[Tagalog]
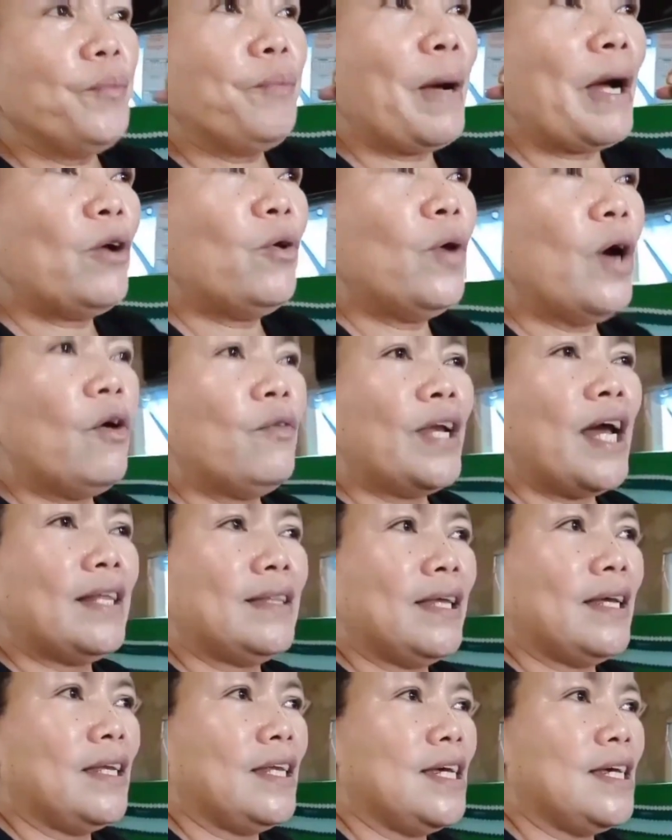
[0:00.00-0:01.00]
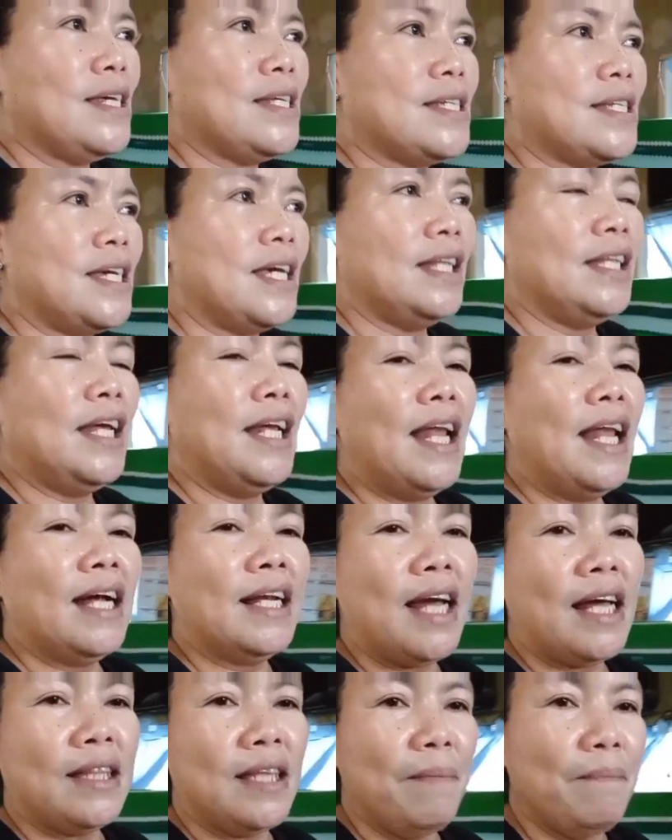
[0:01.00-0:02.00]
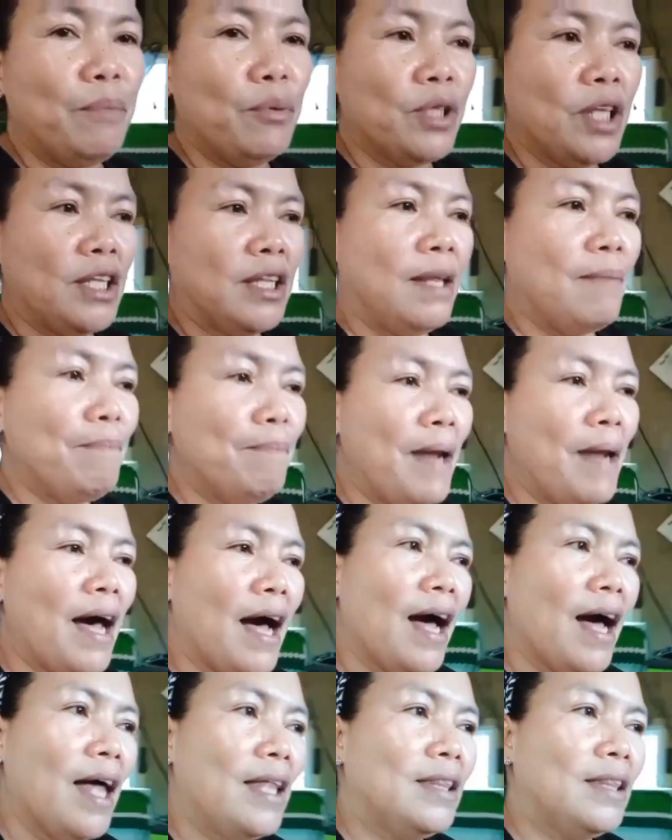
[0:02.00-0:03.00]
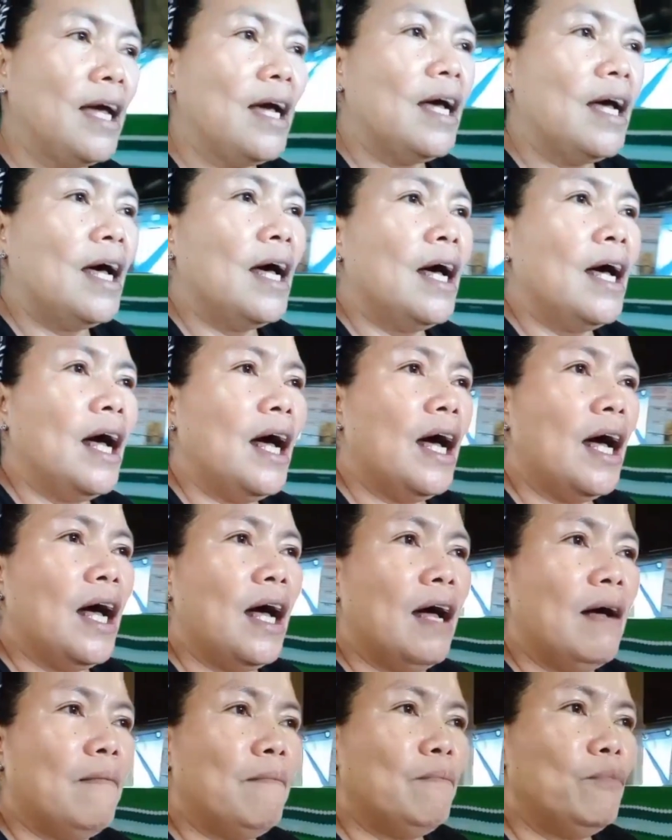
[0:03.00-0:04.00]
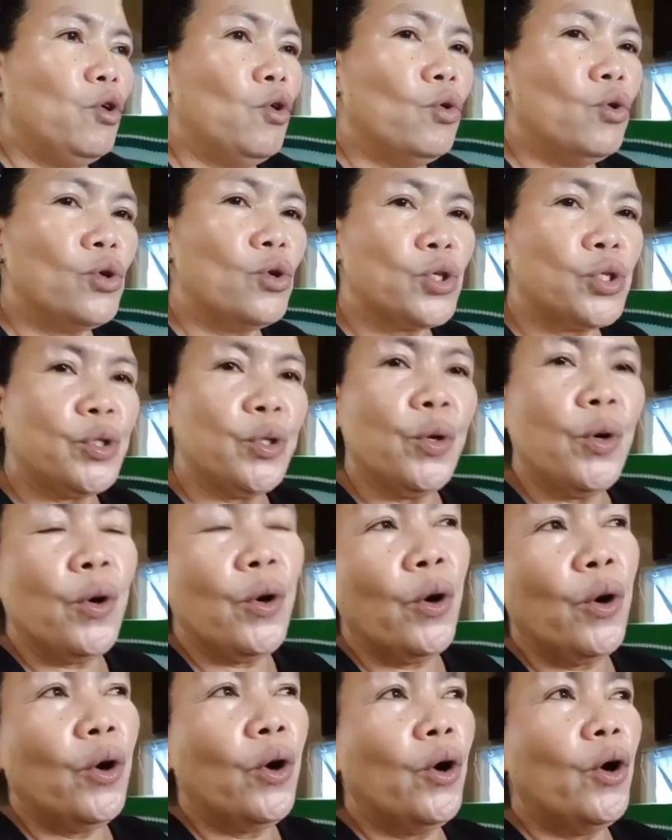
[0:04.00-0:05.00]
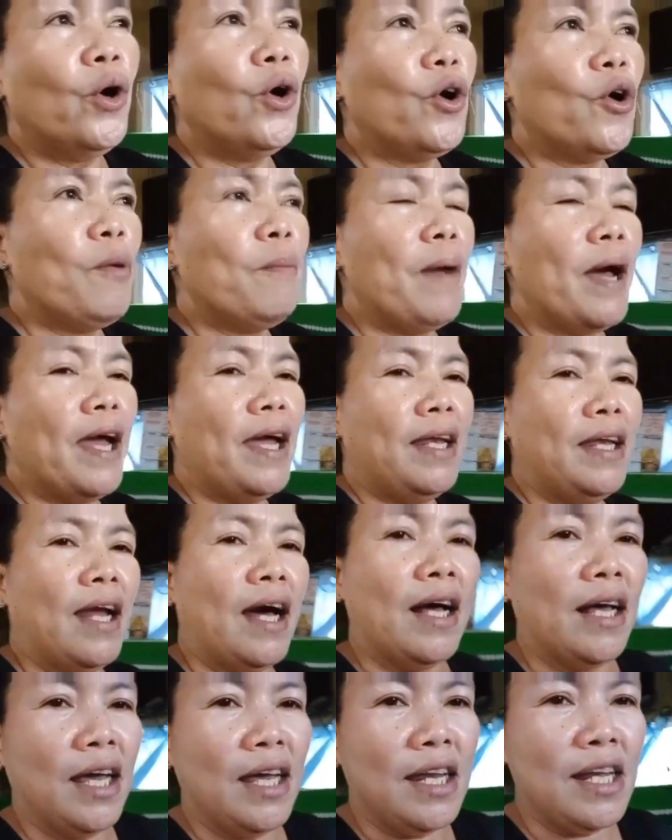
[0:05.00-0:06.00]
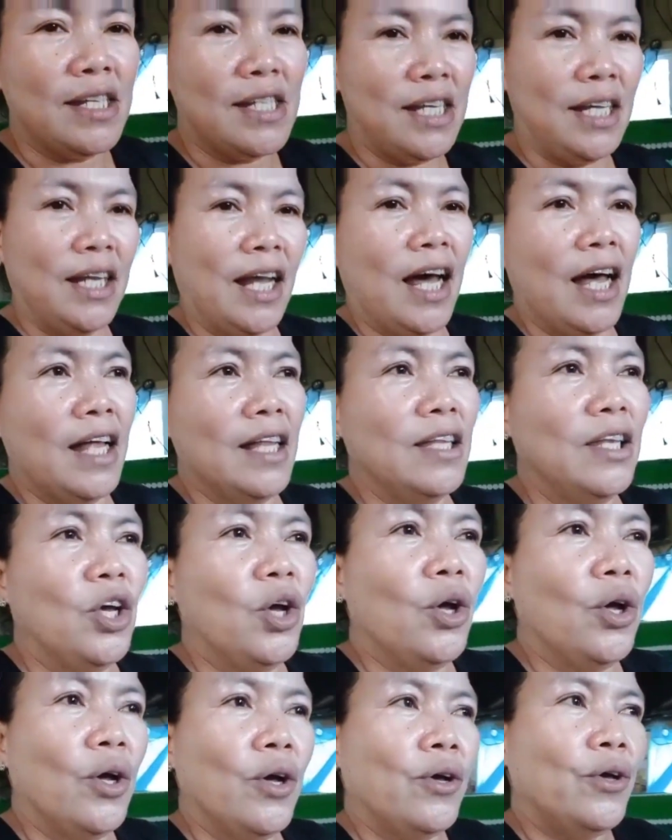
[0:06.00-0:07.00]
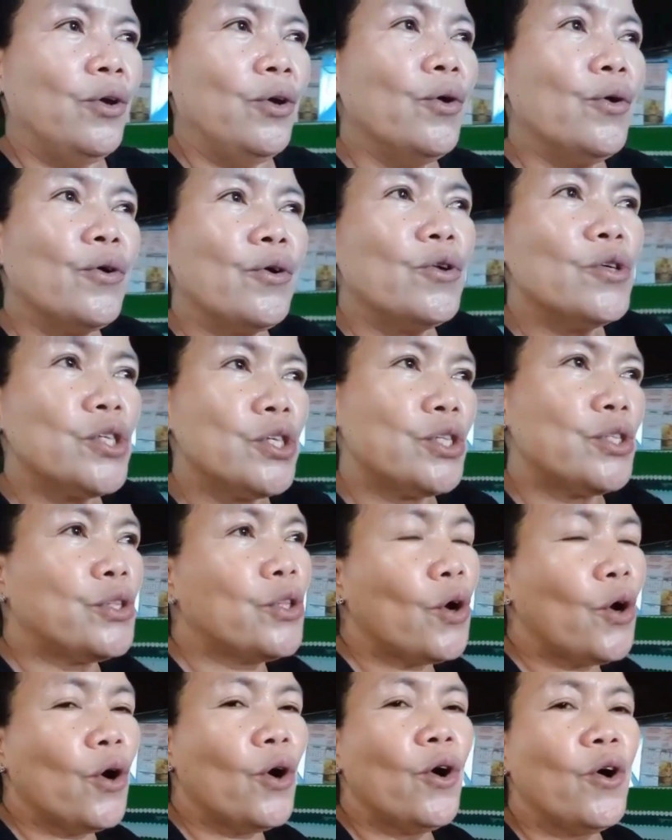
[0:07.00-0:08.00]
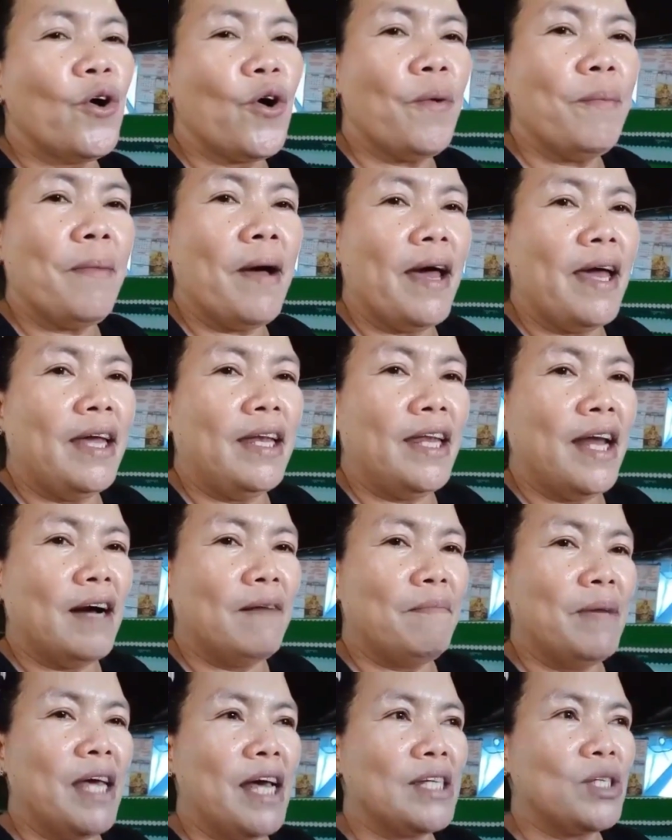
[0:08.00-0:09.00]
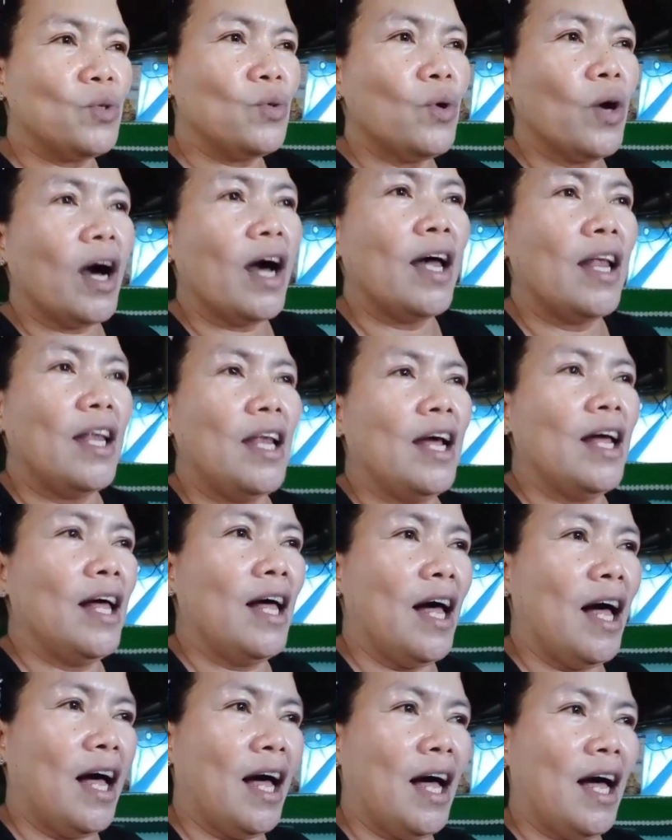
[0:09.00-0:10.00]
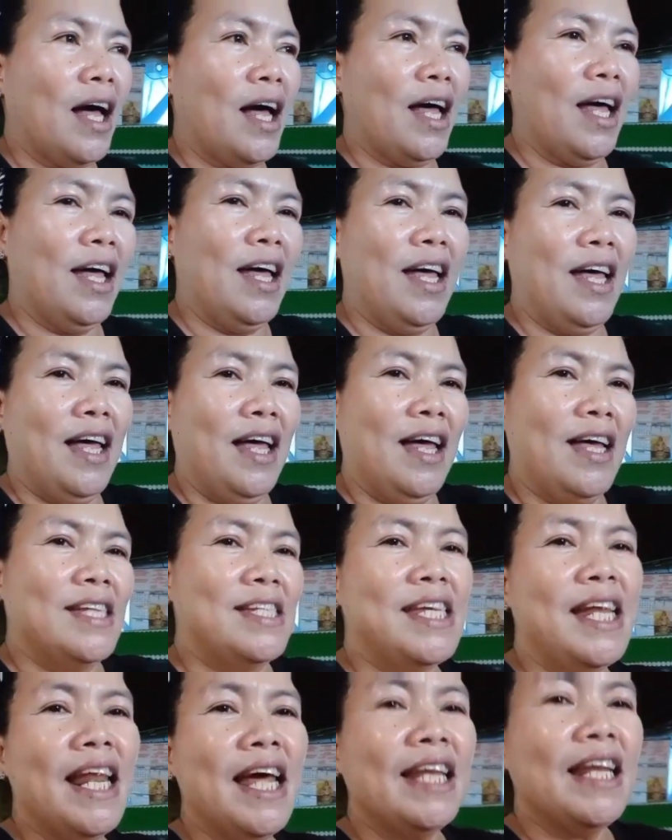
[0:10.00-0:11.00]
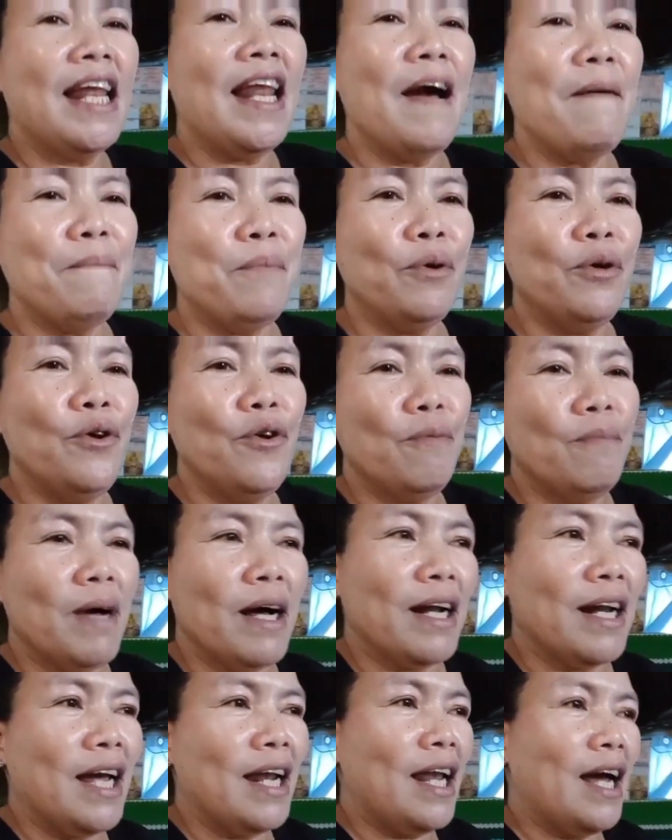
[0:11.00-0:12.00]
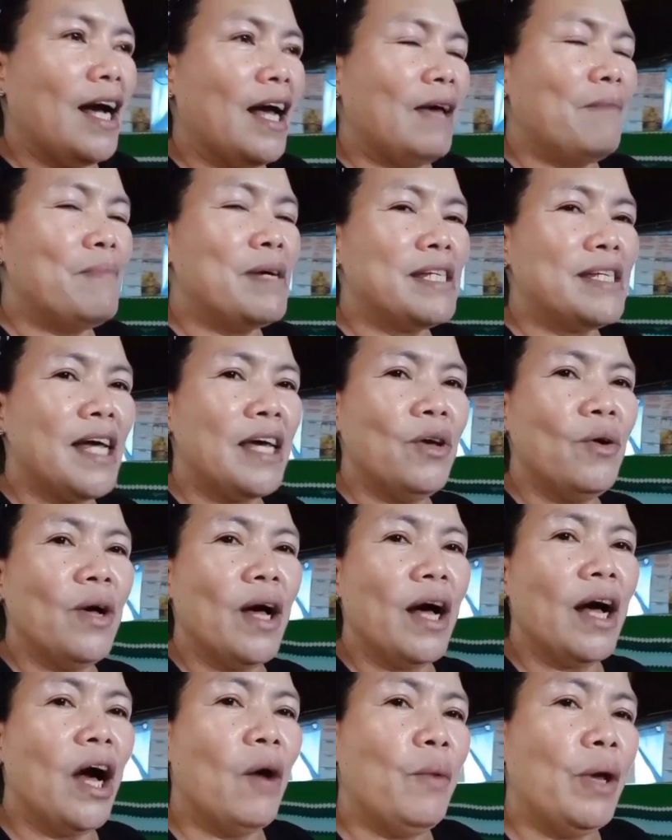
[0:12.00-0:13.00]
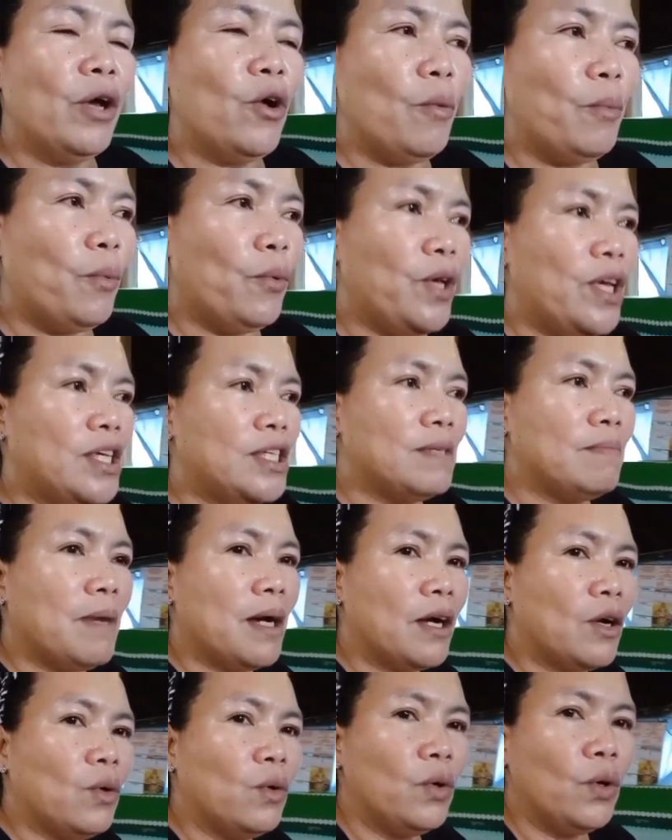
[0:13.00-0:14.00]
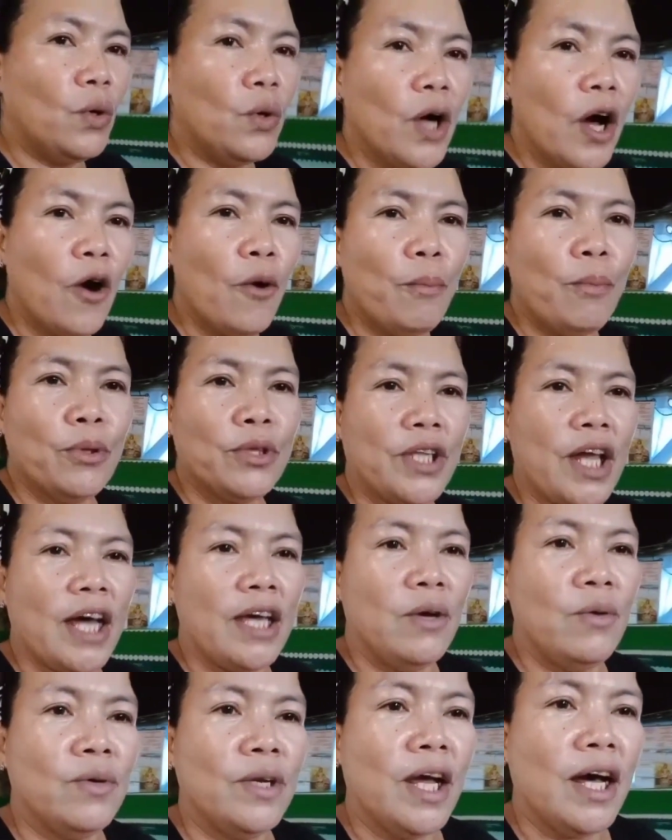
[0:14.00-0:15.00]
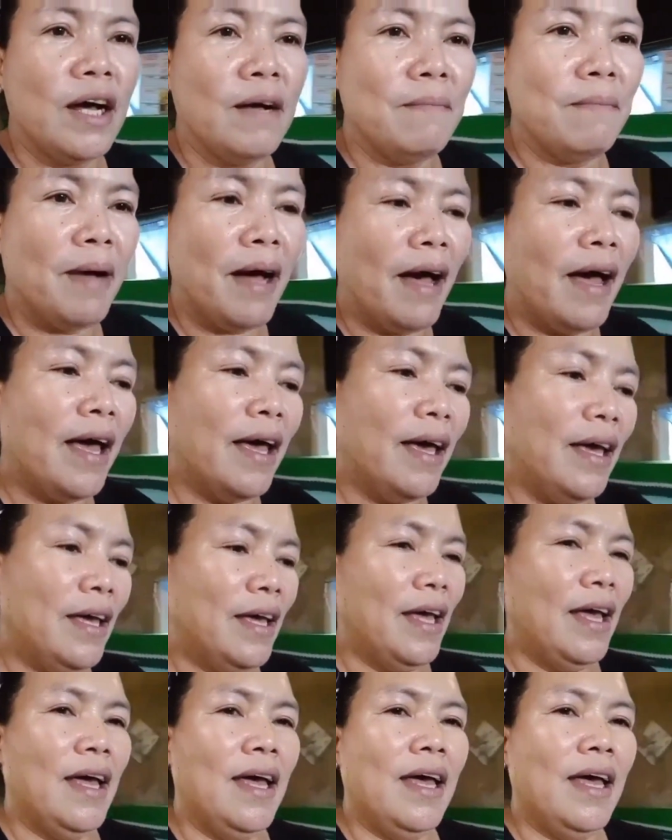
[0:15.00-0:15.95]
paglugaw natin is, hindi lang natin putitimplahan. Um, yung gustong kumain ng inasinan, yung gustong kumain ng may asukal, uh, sila na lang po yung maglalagay. Basta yung gagawin ko po is, maglulugaw po tayo ng may